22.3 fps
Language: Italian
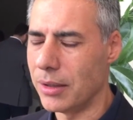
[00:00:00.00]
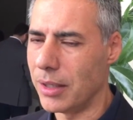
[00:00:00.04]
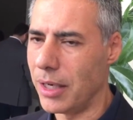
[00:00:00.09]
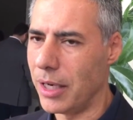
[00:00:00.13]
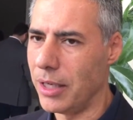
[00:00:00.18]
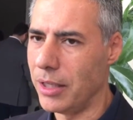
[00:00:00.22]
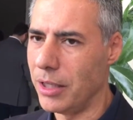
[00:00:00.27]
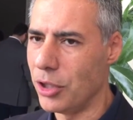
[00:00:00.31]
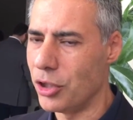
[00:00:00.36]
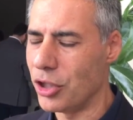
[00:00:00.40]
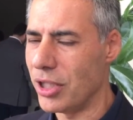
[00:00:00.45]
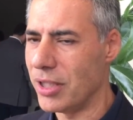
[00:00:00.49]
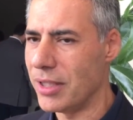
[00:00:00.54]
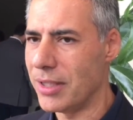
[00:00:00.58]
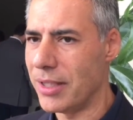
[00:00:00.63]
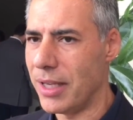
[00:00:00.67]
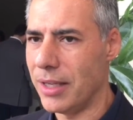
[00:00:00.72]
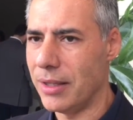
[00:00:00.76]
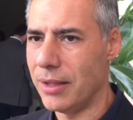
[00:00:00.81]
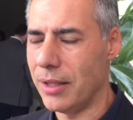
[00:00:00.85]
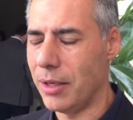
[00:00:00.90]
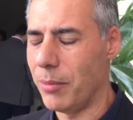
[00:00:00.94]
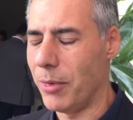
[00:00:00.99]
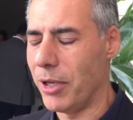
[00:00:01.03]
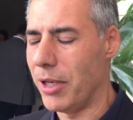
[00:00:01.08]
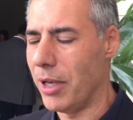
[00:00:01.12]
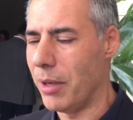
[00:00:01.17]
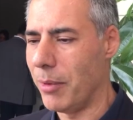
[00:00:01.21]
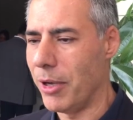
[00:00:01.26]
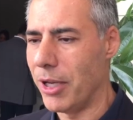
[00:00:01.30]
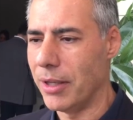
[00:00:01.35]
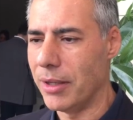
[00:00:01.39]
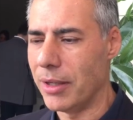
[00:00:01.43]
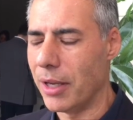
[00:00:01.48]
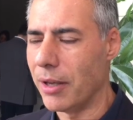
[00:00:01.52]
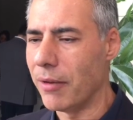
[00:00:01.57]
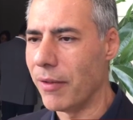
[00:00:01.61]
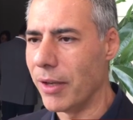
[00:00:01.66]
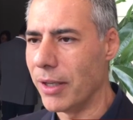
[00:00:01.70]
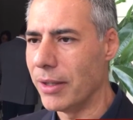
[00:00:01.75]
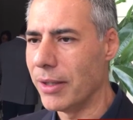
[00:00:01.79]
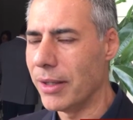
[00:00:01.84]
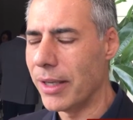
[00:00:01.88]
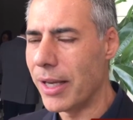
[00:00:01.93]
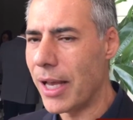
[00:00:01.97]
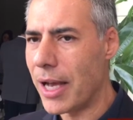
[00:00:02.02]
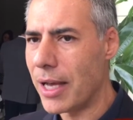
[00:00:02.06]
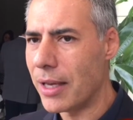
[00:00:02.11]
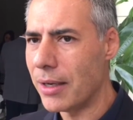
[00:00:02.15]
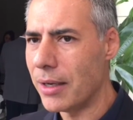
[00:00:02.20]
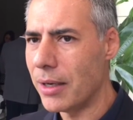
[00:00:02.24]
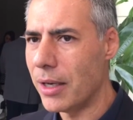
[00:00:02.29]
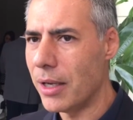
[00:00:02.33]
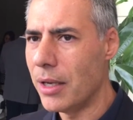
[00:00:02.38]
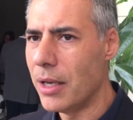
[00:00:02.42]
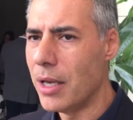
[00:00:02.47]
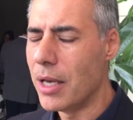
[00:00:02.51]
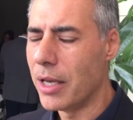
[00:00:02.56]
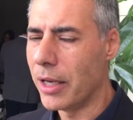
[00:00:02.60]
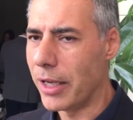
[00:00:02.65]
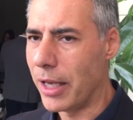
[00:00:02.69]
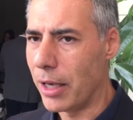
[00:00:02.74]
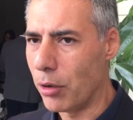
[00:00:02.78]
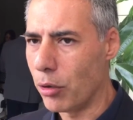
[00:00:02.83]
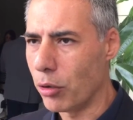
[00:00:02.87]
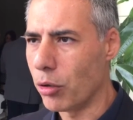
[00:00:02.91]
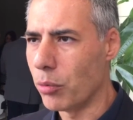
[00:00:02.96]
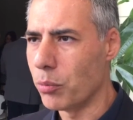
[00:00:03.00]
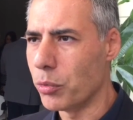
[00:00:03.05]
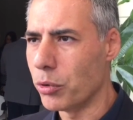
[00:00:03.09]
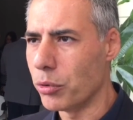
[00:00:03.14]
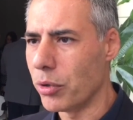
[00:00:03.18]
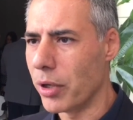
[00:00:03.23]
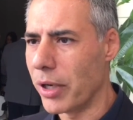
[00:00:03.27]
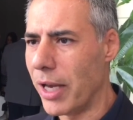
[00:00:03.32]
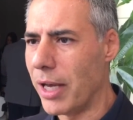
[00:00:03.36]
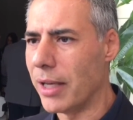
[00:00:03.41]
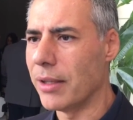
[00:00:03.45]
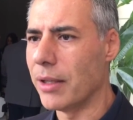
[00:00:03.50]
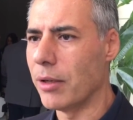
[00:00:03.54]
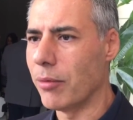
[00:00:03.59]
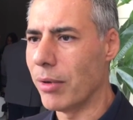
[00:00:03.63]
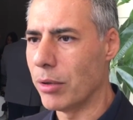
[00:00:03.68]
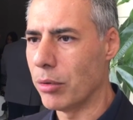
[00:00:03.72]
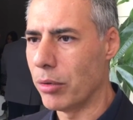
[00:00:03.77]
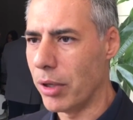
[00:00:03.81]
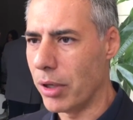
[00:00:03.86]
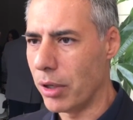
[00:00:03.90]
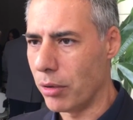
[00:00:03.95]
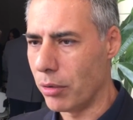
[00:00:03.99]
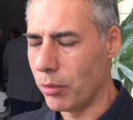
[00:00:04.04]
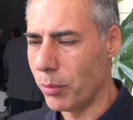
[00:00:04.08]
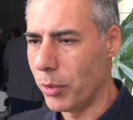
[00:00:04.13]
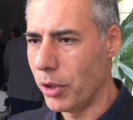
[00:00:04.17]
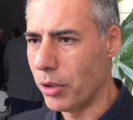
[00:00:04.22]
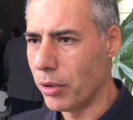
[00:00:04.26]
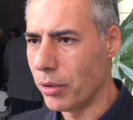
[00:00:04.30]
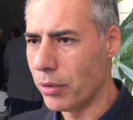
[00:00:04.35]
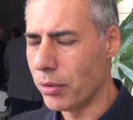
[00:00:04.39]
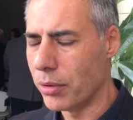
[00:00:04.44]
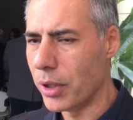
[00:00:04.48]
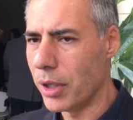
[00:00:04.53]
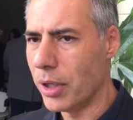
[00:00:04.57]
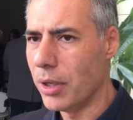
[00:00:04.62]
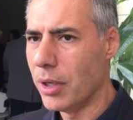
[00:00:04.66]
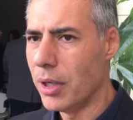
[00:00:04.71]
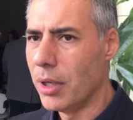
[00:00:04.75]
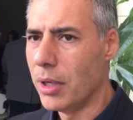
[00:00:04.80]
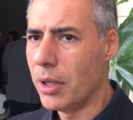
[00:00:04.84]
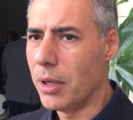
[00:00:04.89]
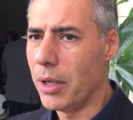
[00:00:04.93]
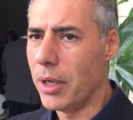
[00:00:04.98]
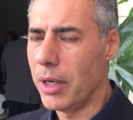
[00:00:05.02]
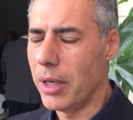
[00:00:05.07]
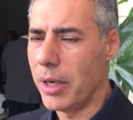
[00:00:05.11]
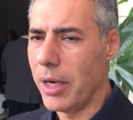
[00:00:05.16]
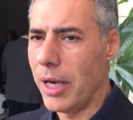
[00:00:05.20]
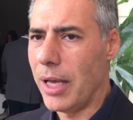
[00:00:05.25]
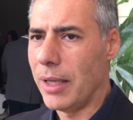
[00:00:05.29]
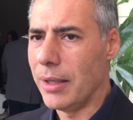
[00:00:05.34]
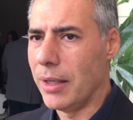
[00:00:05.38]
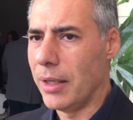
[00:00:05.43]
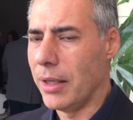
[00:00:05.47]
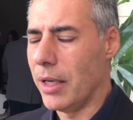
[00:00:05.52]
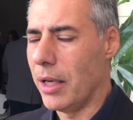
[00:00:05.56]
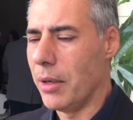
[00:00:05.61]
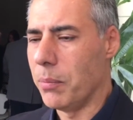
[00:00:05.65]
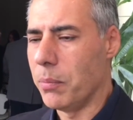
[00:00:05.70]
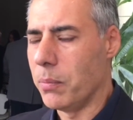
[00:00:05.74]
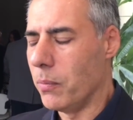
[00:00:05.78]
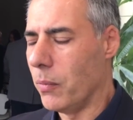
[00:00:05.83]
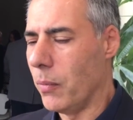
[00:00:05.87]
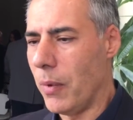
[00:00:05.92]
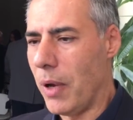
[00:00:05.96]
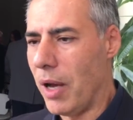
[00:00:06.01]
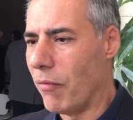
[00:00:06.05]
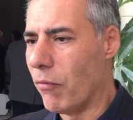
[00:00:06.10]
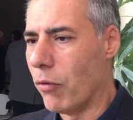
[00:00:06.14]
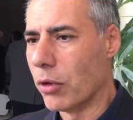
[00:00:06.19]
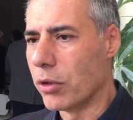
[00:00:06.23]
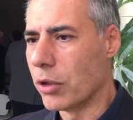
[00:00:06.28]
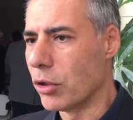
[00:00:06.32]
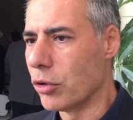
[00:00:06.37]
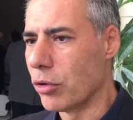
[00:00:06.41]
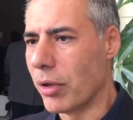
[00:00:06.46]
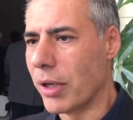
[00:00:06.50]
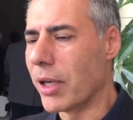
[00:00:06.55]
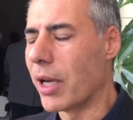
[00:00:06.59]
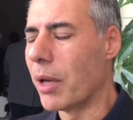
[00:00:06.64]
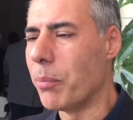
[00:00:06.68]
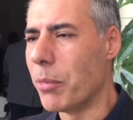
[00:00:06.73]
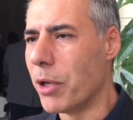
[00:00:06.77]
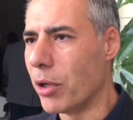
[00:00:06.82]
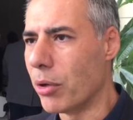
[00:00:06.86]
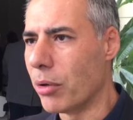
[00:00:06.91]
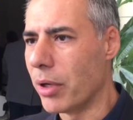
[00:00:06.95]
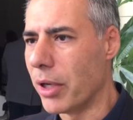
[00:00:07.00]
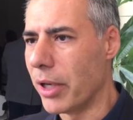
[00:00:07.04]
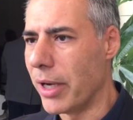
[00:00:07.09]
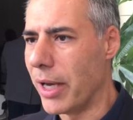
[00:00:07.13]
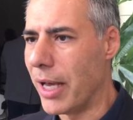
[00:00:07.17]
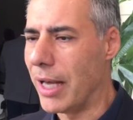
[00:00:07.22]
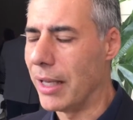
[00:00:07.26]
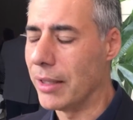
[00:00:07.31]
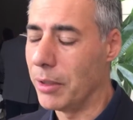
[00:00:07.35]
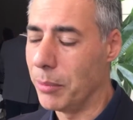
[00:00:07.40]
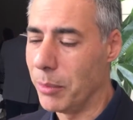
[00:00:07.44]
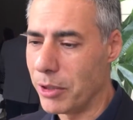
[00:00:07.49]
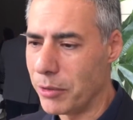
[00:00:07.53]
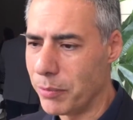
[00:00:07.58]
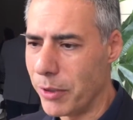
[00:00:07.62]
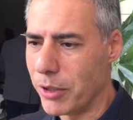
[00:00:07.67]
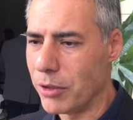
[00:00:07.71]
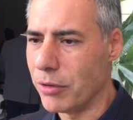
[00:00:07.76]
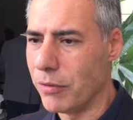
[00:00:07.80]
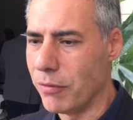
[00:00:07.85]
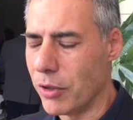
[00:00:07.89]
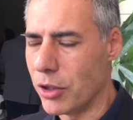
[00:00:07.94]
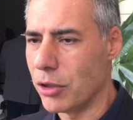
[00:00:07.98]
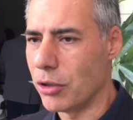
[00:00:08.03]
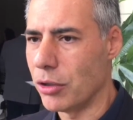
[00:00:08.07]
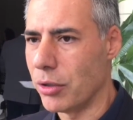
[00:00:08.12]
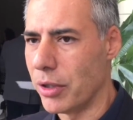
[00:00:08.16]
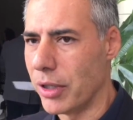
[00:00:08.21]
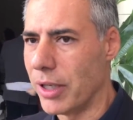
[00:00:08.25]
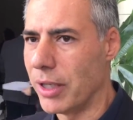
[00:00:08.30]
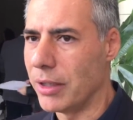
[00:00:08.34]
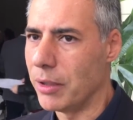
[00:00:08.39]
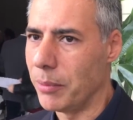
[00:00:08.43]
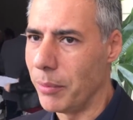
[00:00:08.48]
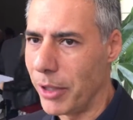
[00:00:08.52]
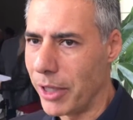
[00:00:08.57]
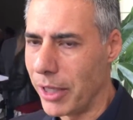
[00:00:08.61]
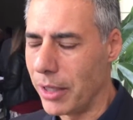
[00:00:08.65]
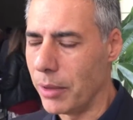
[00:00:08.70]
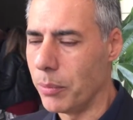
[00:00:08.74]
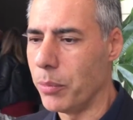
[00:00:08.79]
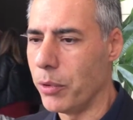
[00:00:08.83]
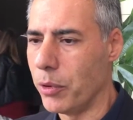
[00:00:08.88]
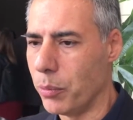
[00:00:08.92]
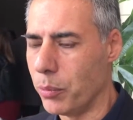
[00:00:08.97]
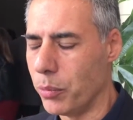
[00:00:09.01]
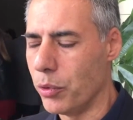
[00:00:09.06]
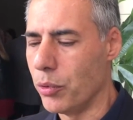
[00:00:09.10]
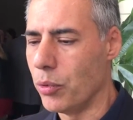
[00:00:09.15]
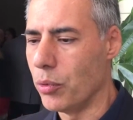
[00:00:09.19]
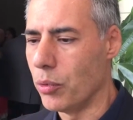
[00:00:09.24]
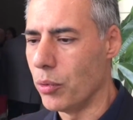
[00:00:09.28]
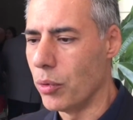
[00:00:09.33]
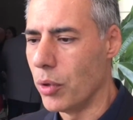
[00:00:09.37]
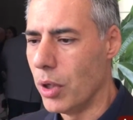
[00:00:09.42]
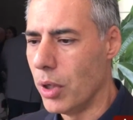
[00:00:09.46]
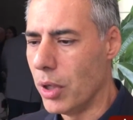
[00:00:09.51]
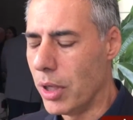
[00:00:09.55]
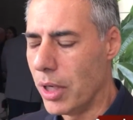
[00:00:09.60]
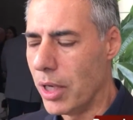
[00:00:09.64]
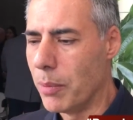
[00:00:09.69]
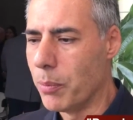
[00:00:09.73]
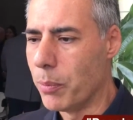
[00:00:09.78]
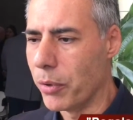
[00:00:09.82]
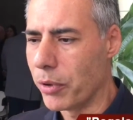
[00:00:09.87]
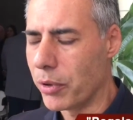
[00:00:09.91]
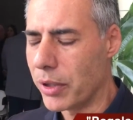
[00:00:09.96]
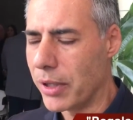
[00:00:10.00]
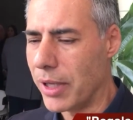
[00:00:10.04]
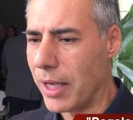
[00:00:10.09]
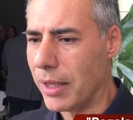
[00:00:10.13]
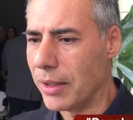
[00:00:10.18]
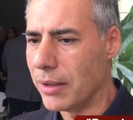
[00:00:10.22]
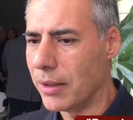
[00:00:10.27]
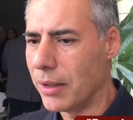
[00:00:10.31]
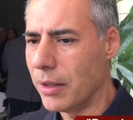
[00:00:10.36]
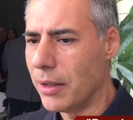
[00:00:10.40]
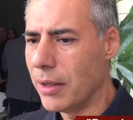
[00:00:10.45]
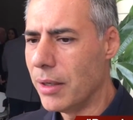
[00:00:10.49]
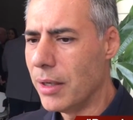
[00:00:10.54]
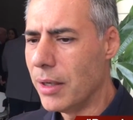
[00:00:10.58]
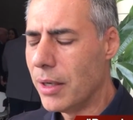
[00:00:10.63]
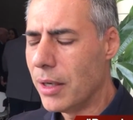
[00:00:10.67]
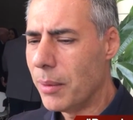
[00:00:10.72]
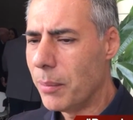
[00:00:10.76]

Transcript: tra i 17 mediamente e i 20 anni, che hanno compiuto reati quando erano minori, eh, reati che a volte sono anche piccoli reati, ma spesso invece sono reati magari più, più importanti,